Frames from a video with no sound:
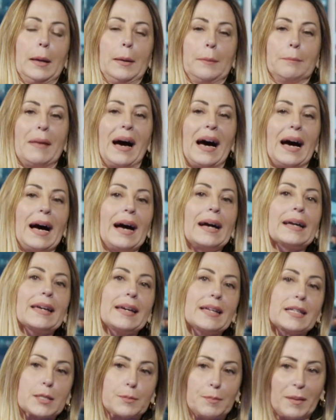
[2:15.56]
Ma
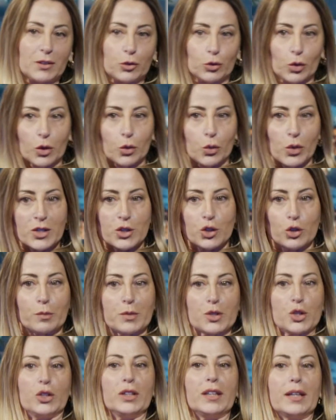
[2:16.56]
anche rispetto a questo
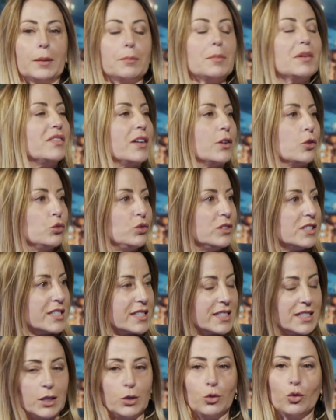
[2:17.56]
bisognerebbe fare un
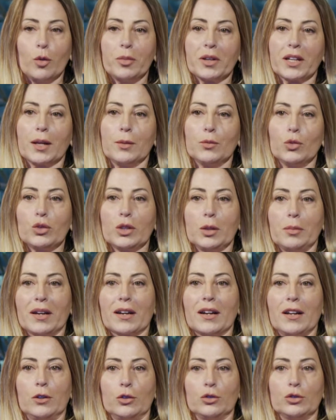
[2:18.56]
distinguo, perché molti
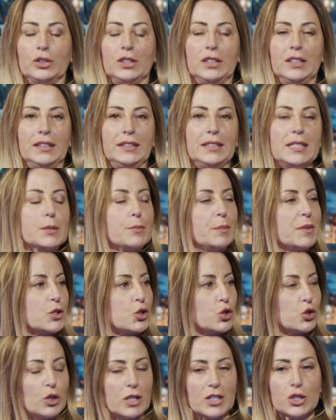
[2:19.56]
parlano di
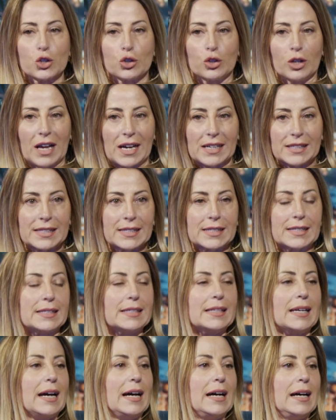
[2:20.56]
dispersione
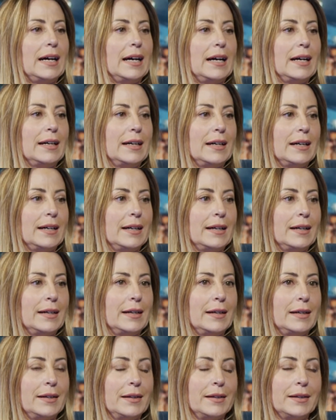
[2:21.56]
scolastica.
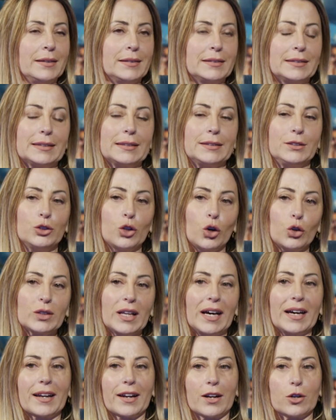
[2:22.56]
Eh non
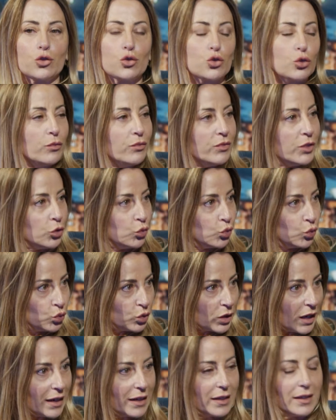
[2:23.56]
a ragion
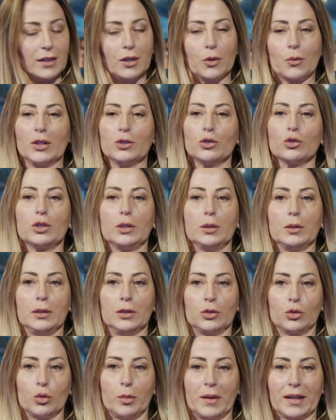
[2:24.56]
veduta. Mm. Quando
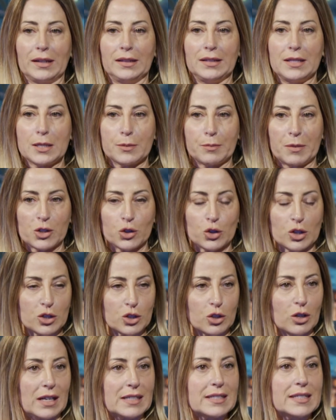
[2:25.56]
ti, tu parli di dispersione
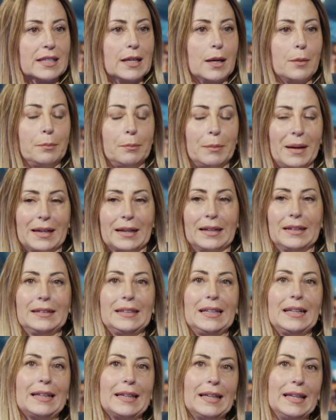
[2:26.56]
scolastica parli
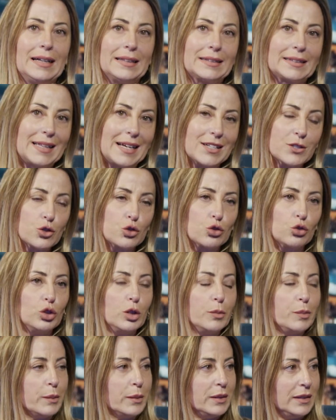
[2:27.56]
del tasso
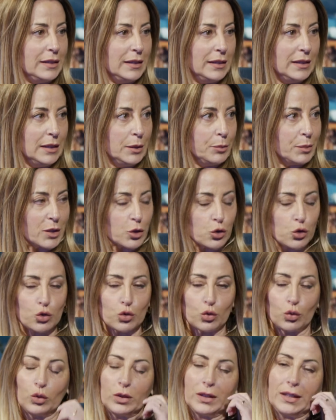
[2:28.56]
di, di
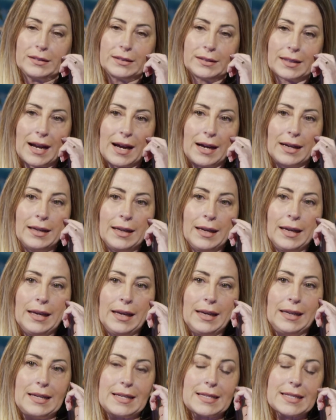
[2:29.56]
persone tra
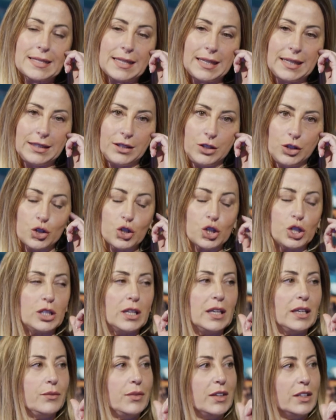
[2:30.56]
i 16
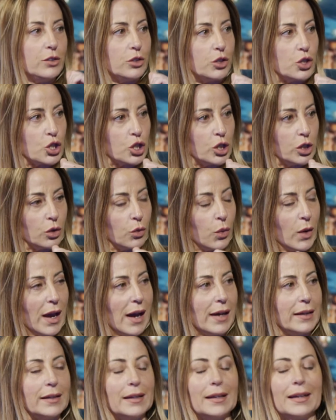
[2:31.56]
e i 25
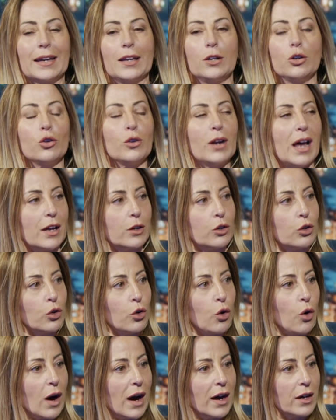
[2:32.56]
anni che non
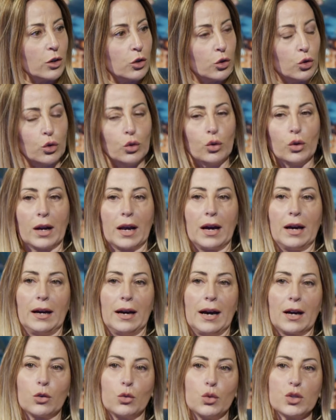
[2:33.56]
hanno ancora
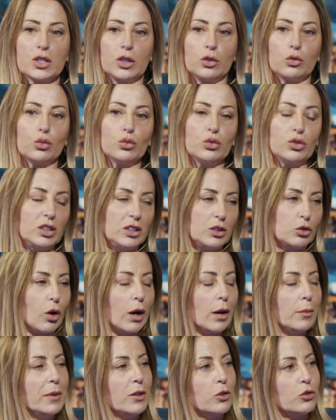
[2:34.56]
acquisito un
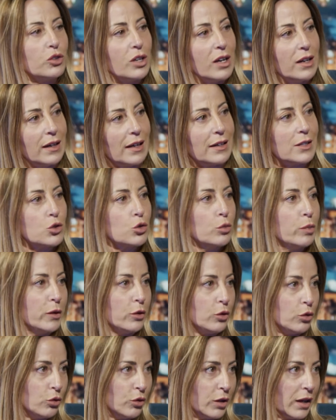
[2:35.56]
titolo almeno triennale
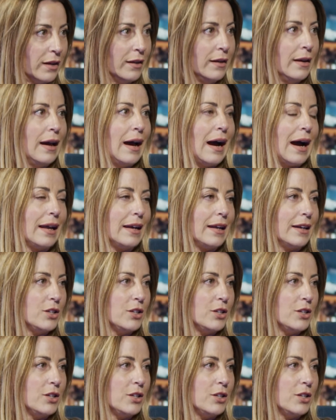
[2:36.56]
superiore alla